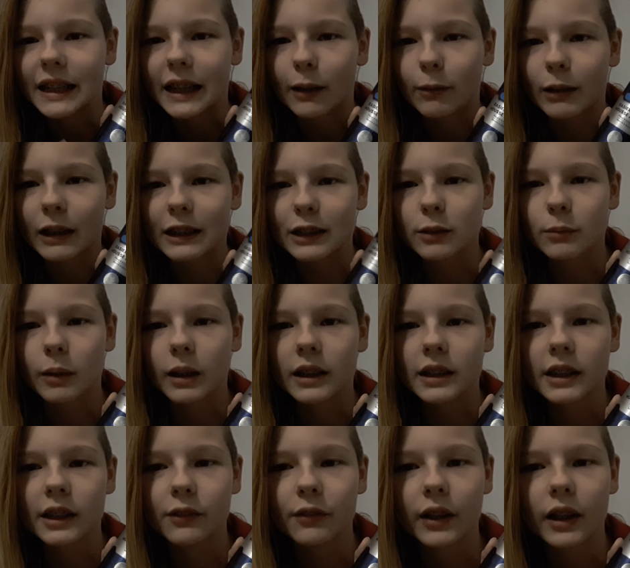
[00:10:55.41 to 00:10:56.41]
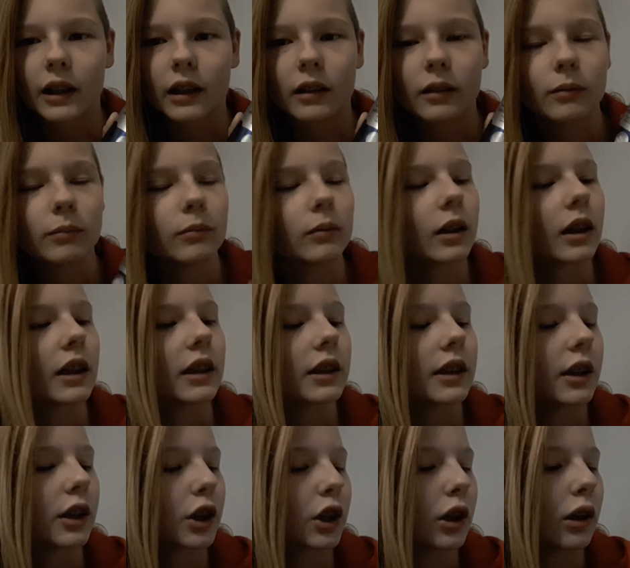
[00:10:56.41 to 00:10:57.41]
Ja, ganz normales Nivea,
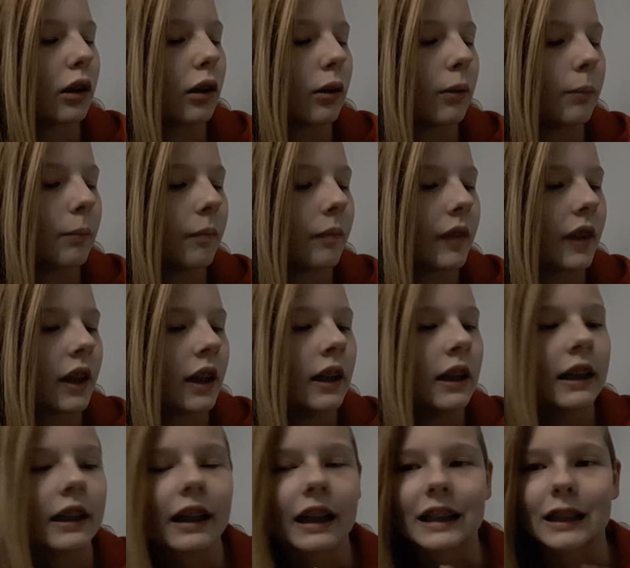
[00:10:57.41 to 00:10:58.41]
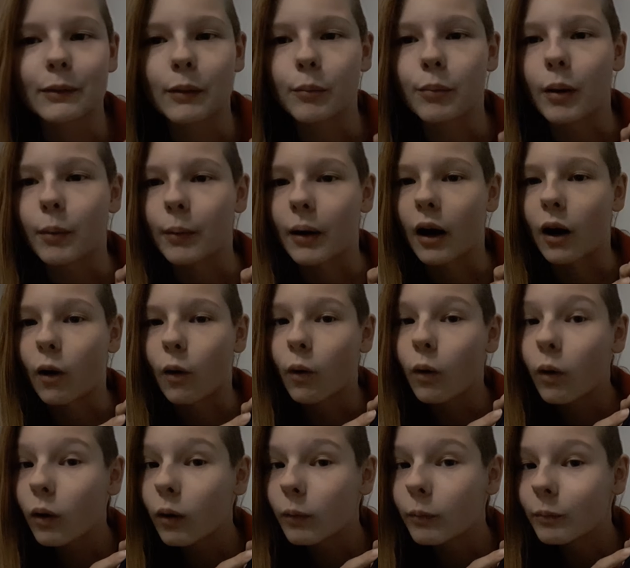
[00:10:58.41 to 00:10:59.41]
Rasierschaum. Das hat mein Papa
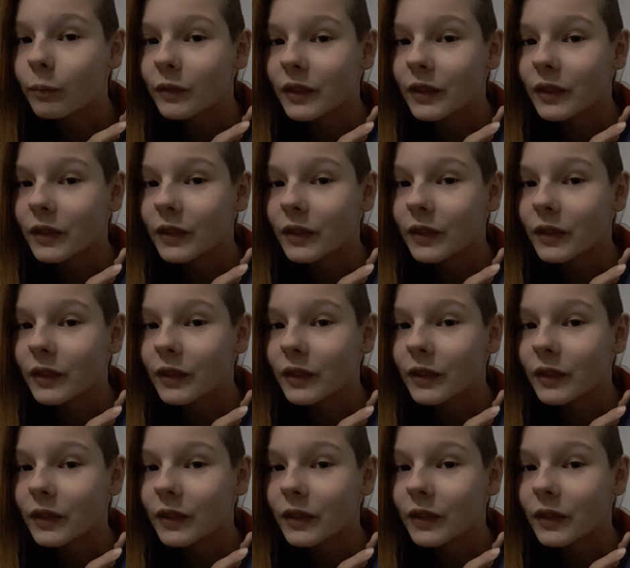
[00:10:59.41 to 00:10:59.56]
auch.